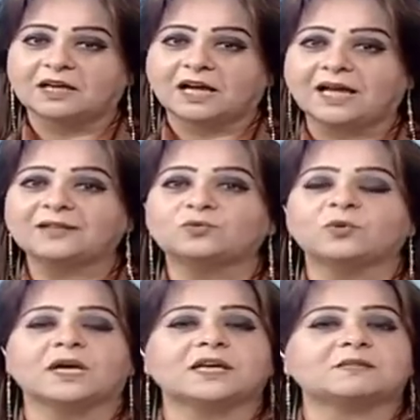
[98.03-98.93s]
عنده
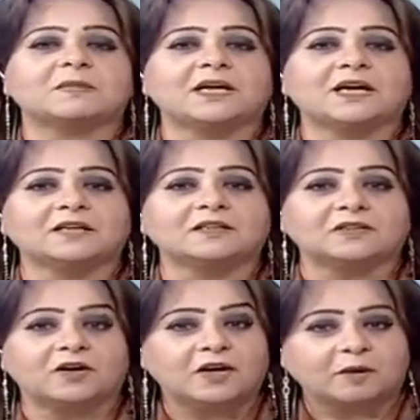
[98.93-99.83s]
جهاز مناعي
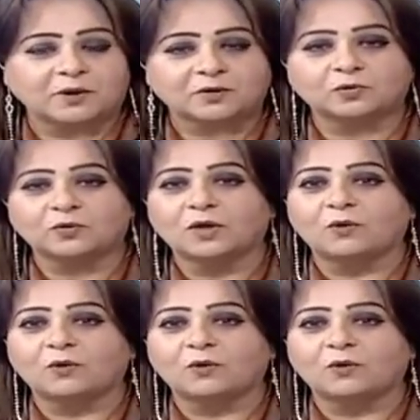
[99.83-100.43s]
رائع برضه